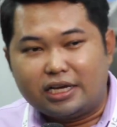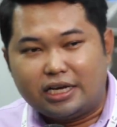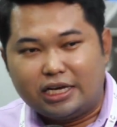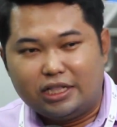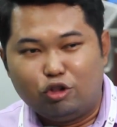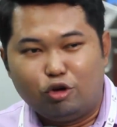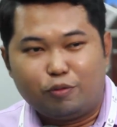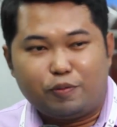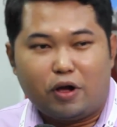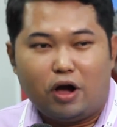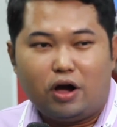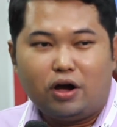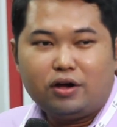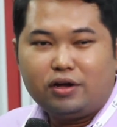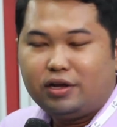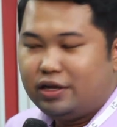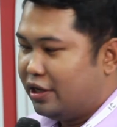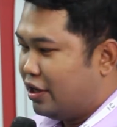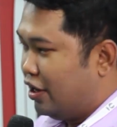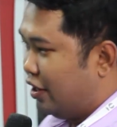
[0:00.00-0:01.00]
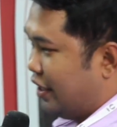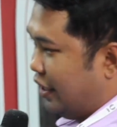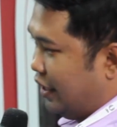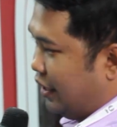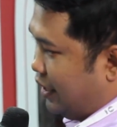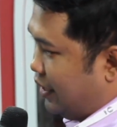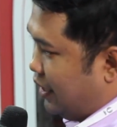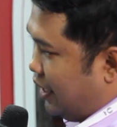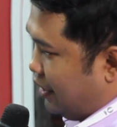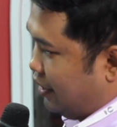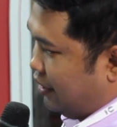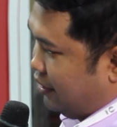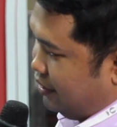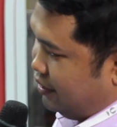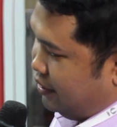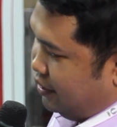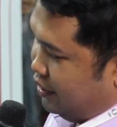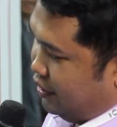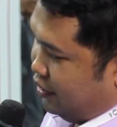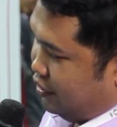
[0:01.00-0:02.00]
ขึ้นรูปกล่องก็คือเครื่อง
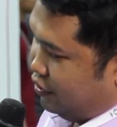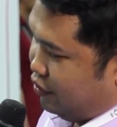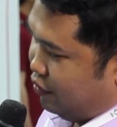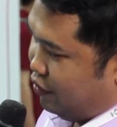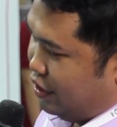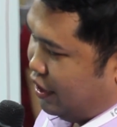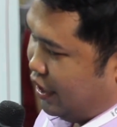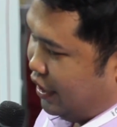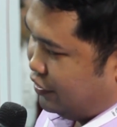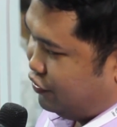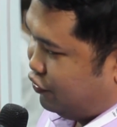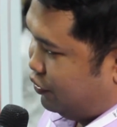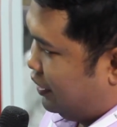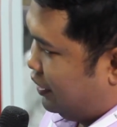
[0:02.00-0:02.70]
ตัวชุด